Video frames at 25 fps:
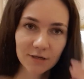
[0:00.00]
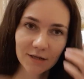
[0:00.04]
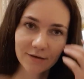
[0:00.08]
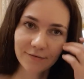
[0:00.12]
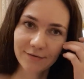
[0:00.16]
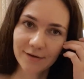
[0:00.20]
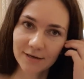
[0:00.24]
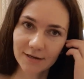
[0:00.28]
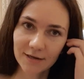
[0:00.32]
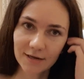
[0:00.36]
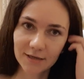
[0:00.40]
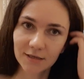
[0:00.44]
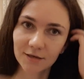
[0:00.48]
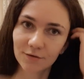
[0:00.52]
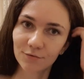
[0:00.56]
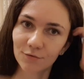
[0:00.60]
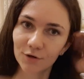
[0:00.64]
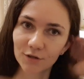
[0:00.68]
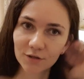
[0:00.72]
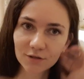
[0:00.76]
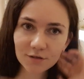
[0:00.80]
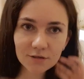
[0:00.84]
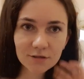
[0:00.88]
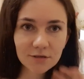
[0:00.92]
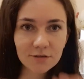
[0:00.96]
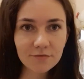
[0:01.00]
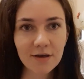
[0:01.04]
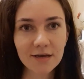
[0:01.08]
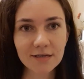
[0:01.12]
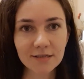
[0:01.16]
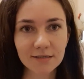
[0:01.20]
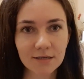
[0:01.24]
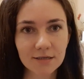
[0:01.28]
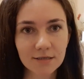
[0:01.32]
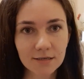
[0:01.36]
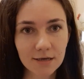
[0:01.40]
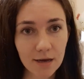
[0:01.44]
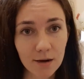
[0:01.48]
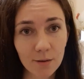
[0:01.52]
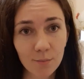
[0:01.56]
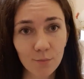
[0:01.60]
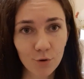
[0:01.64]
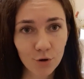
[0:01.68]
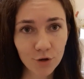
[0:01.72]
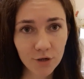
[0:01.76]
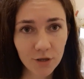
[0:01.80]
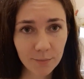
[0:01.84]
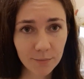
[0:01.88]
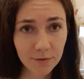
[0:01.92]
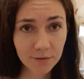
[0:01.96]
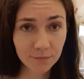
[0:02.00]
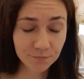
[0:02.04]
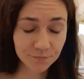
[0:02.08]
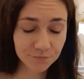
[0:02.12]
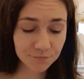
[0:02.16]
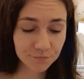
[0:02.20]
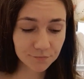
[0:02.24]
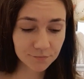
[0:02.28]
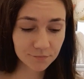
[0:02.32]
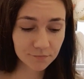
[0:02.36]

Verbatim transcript: наверное, это вот связано с гормонами,